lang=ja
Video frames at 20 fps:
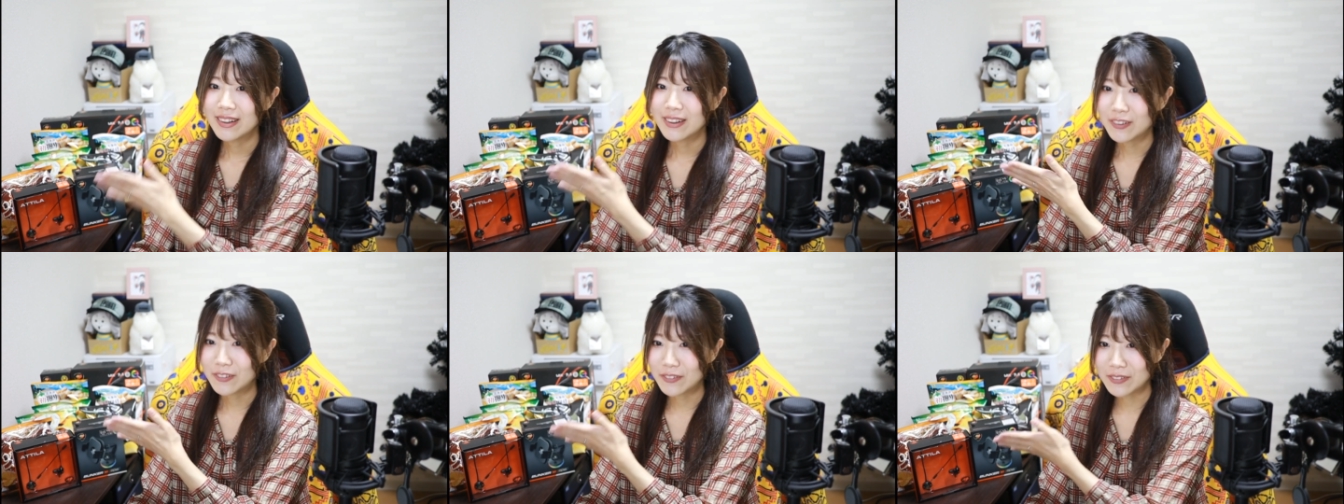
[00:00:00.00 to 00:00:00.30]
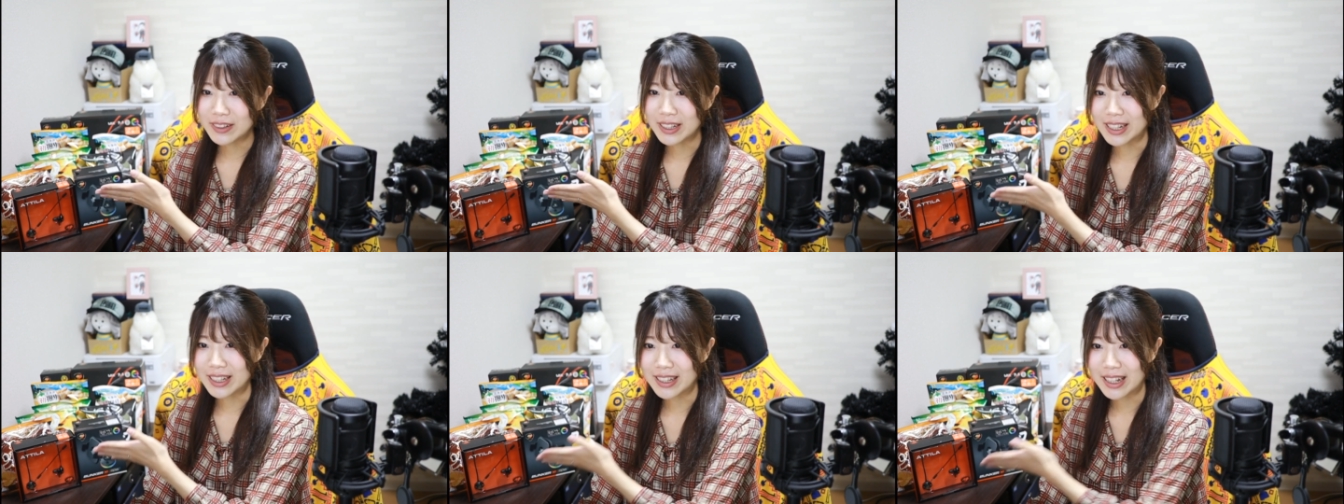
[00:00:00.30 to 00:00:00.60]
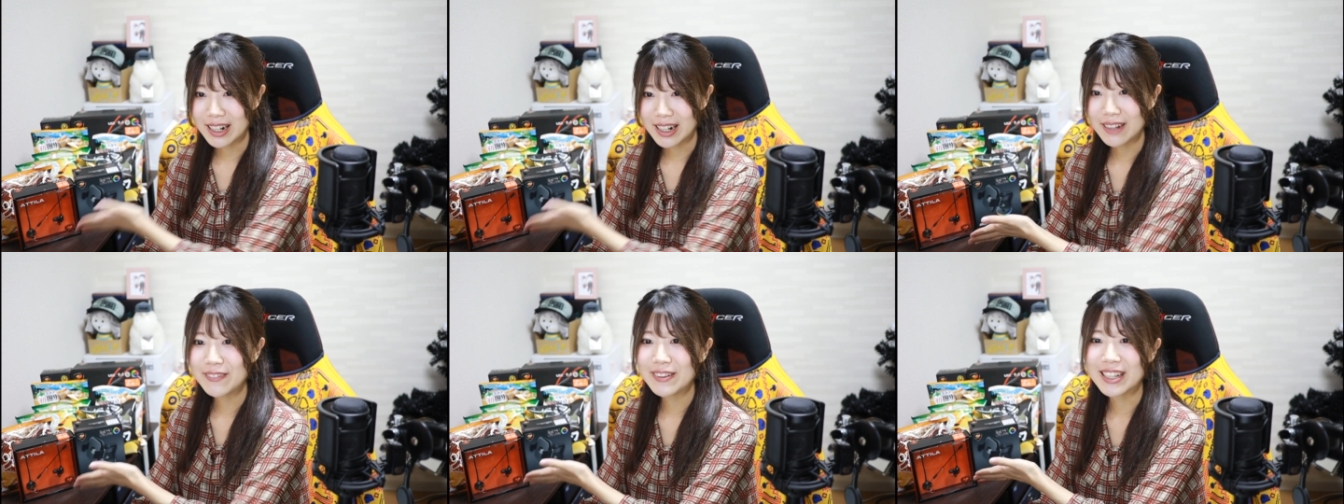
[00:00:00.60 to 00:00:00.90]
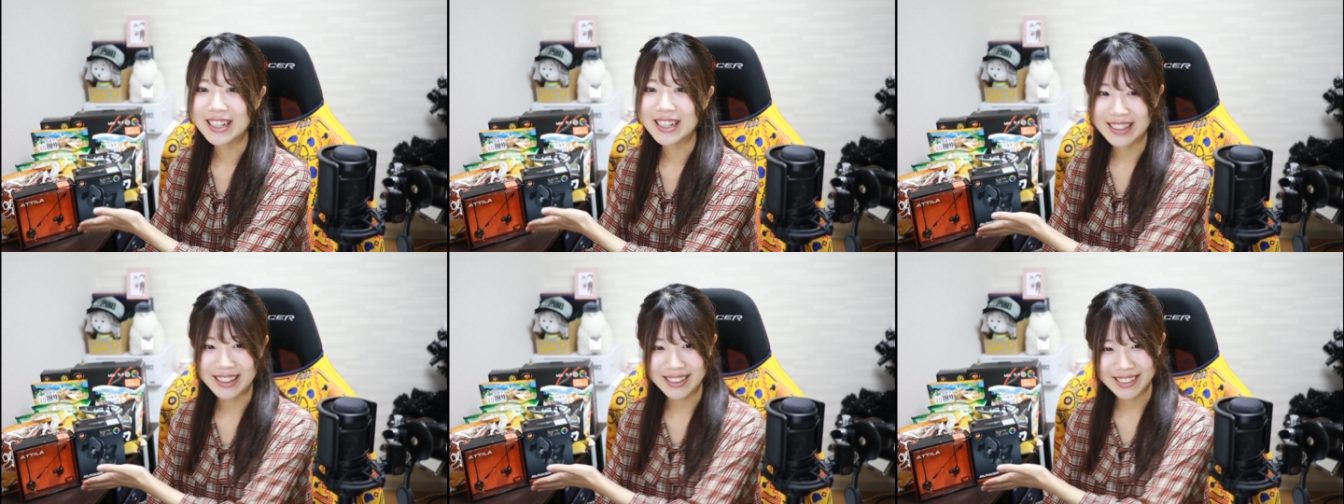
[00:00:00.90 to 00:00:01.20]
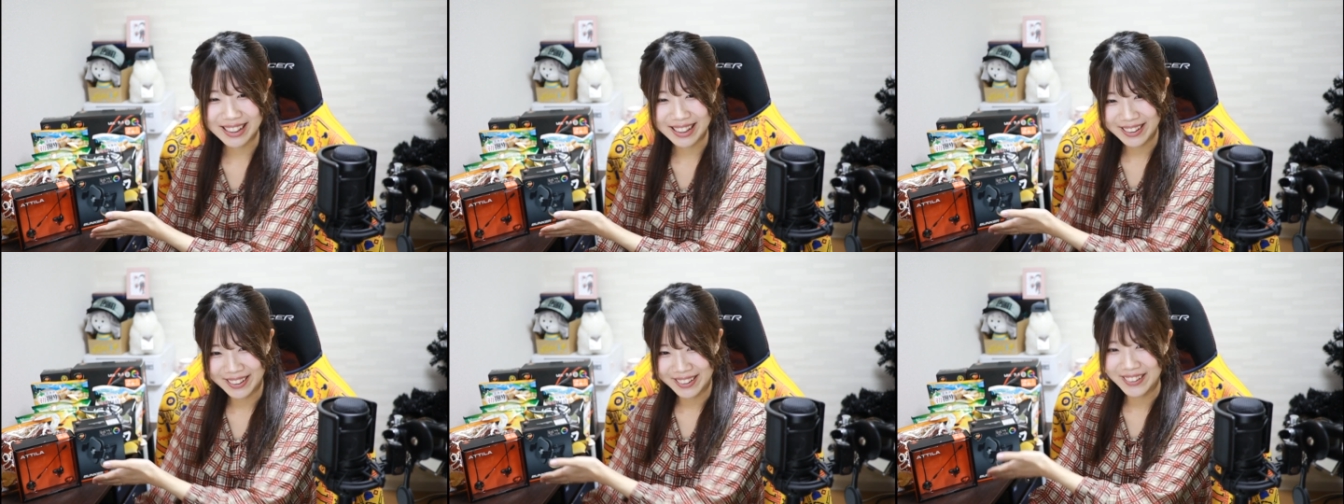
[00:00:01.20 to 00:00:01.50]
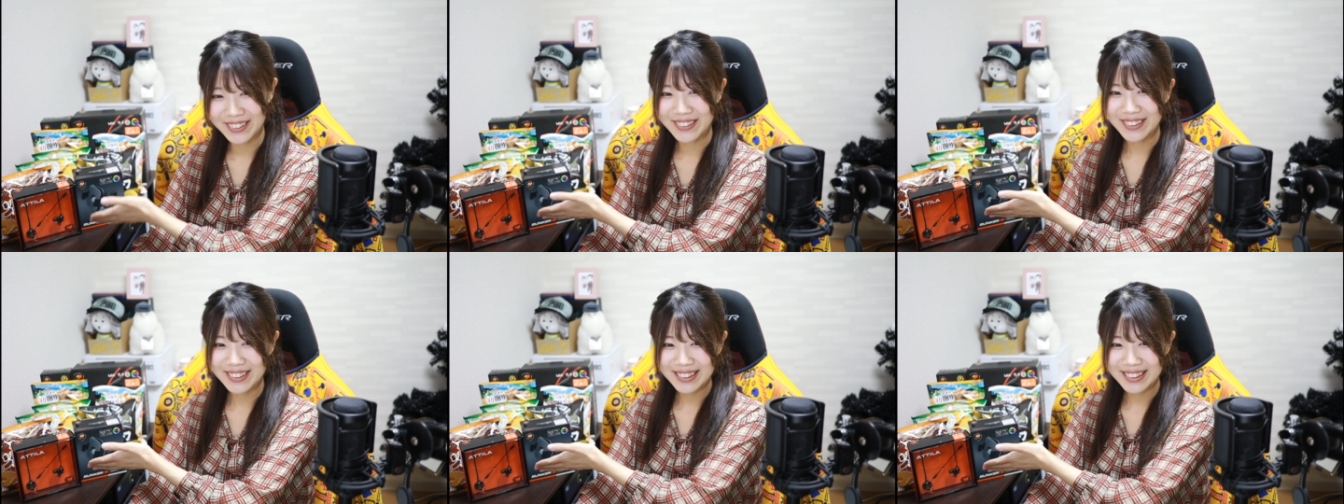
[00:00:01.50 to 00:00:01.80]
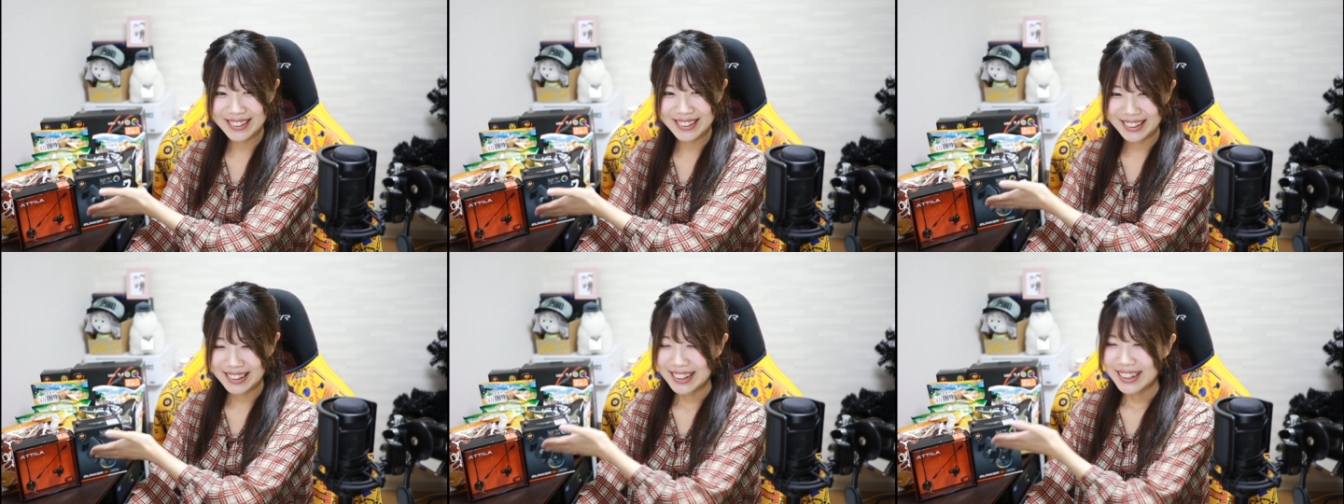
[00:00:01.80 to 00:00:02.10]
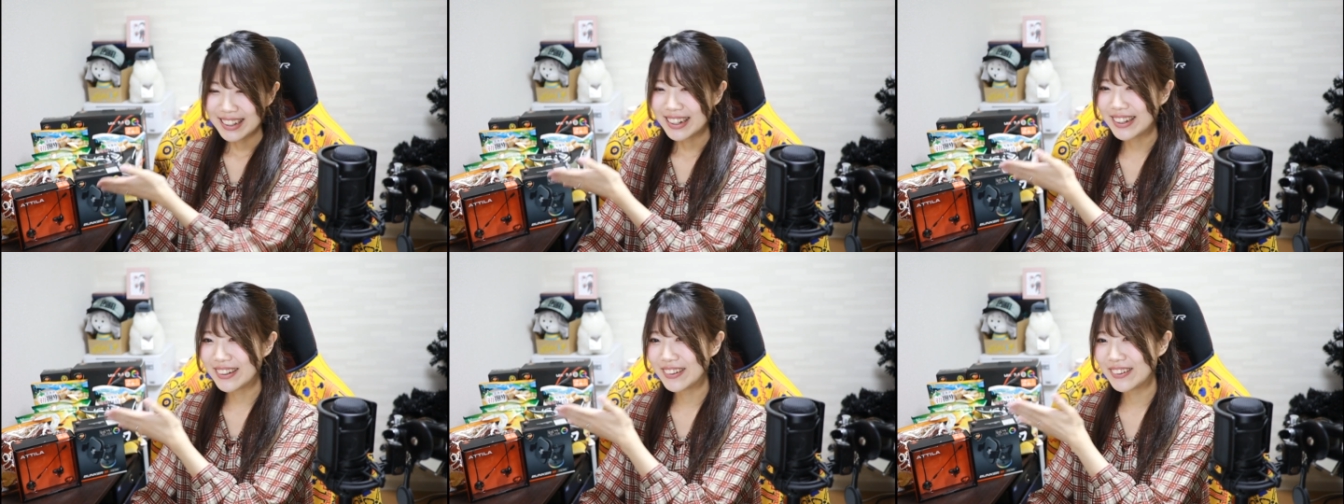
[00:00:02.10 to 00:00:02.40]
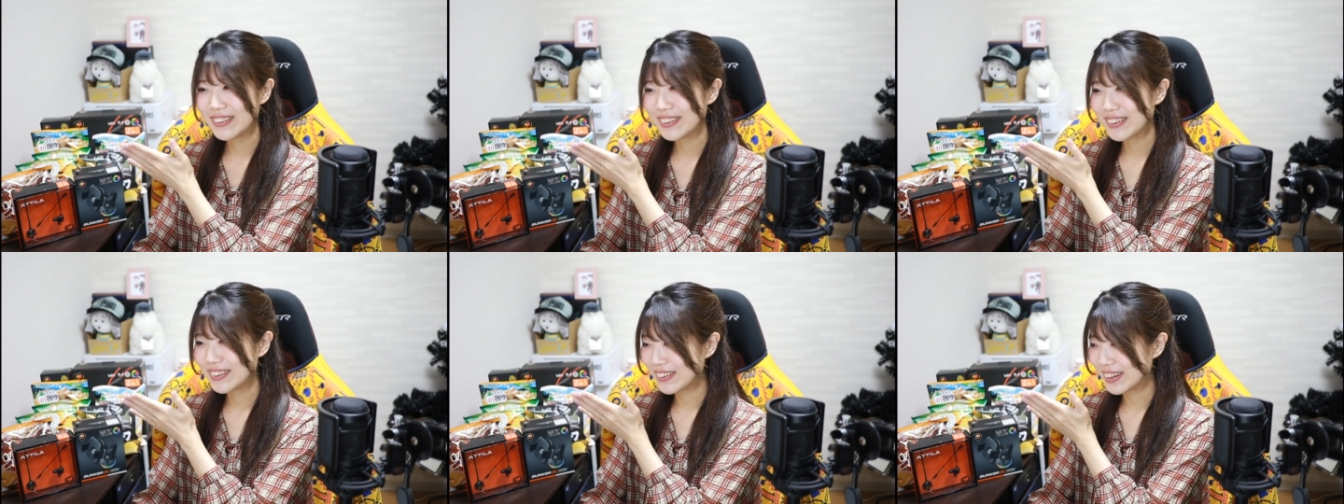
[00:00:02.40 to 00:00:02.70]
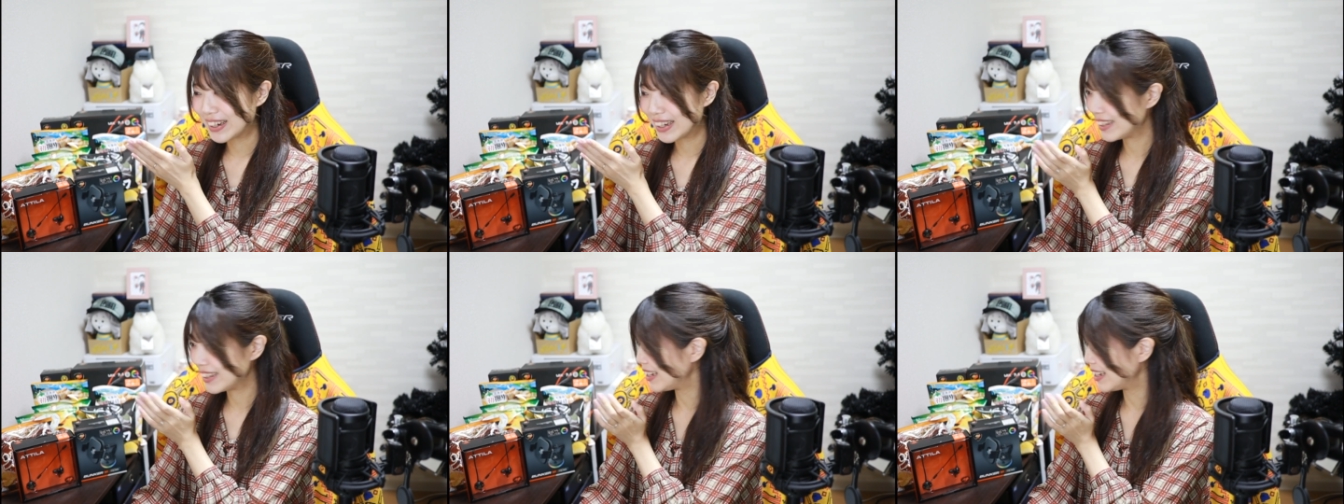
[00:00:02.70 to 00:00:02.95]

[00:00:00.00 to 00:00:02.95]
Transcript: ここに並べたんですけど、いろいろ紹介し